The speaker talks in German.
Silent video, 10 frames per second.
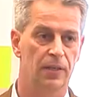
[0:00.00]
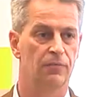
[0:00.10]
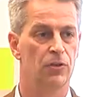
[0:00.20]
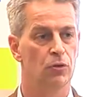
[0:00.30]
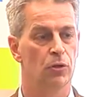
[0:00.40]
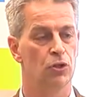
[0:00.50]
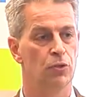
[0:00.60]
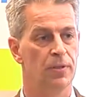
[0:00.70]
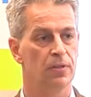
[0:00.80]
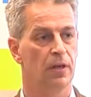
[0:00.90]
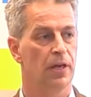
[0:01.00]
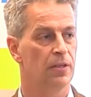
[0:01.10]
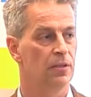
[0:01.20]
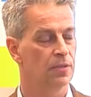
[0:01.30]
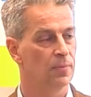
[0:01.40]
da wird schon ganz schön spitz
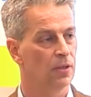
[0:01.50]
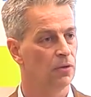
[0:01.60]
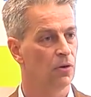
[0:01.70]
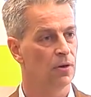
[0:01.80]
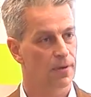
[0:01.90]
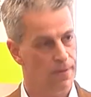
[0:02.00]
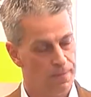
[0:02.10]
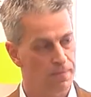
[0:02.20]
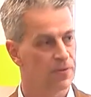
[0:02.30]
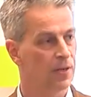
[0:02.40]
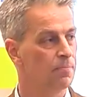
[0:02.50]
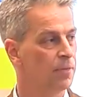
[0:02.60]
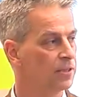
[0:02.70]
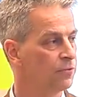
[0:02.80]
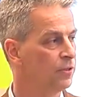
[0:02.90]
gerechnet, dass man da noch ähm, seinen
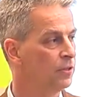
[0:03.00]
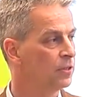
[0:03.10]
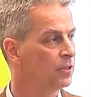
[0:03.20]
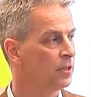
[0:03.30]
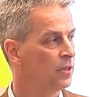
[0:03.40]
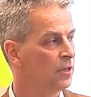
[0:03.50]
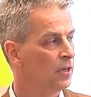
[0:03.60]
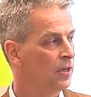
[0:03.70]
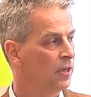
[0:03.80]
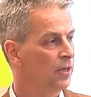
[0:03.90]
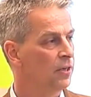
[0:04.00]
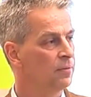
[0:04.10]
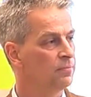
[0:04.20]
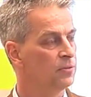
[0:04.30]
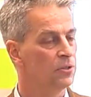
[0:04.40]
Platz findet.
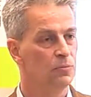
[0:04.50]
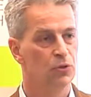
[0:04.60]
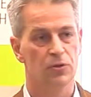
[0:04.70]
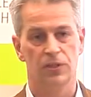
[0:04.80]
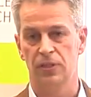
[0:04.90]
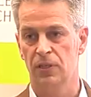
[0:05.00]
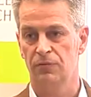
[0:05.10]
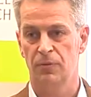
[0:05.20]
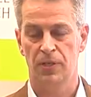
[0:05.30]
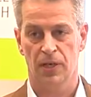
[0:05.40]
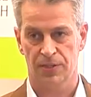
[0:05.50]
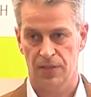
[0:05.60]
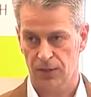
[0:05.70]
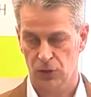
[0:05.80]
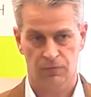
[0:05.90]
Ähm, sie müssen sich irgendwie mit
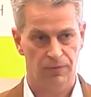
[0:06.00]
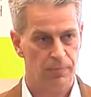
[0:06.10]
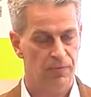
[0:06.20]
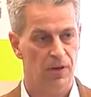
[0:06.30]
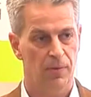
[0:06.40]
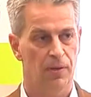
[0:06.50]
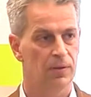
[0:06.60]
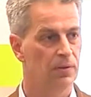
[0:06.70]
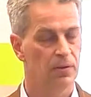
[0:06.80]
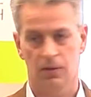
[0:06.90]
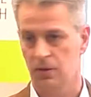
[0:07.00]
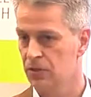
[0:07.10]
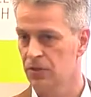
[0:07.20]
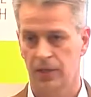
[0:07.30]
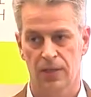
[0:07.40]
asiatischen Wettbewerbern äh,
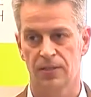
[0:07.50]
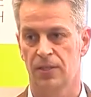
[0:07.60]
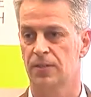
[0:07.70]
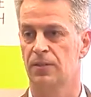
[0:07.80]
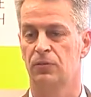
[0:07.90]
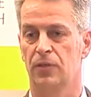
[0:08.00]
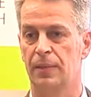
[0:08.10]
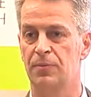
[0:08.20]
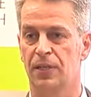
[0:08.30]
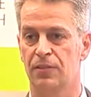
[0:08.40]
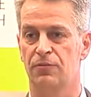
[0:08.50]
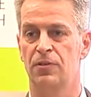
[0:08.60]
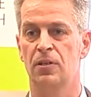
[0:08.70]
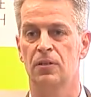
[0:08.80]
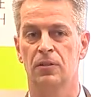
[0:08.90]
auseinandersetzen und da gibt es ganz
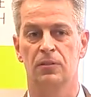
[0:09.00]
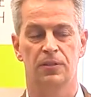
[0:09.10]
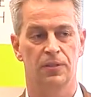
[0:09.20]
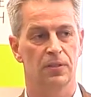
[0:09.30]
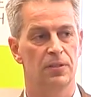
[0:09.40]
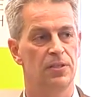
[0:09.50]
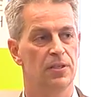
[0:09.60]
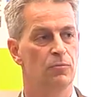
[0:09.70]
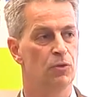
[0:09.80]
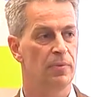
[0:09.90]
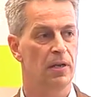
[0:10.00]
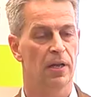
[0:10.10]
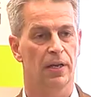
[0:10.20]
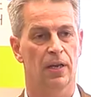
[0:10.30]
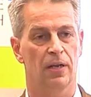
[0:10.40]
viele Dinge, die Sie im Spiegel
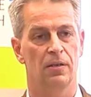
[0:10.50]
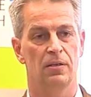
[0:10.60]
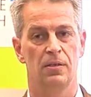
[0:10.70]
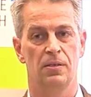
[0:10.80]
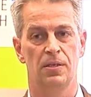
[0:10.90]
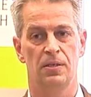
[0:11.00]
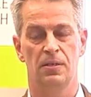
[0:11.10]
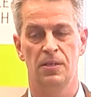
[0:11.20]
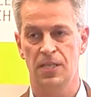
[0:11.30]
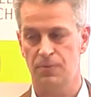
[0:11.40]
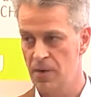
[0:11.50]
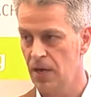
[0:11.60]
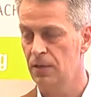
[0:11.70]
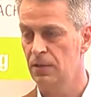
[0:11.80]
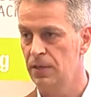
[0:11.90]
erkennen, die nicht mehr
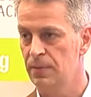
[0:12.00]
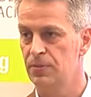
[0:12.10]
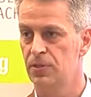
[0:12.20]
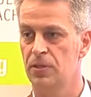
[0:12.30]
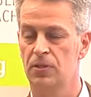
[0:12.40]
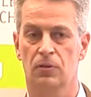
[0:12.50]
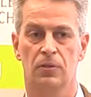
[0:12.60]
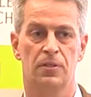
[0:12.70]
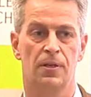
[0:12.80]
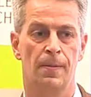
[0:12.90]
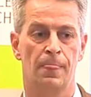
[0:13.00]
angenehm sind und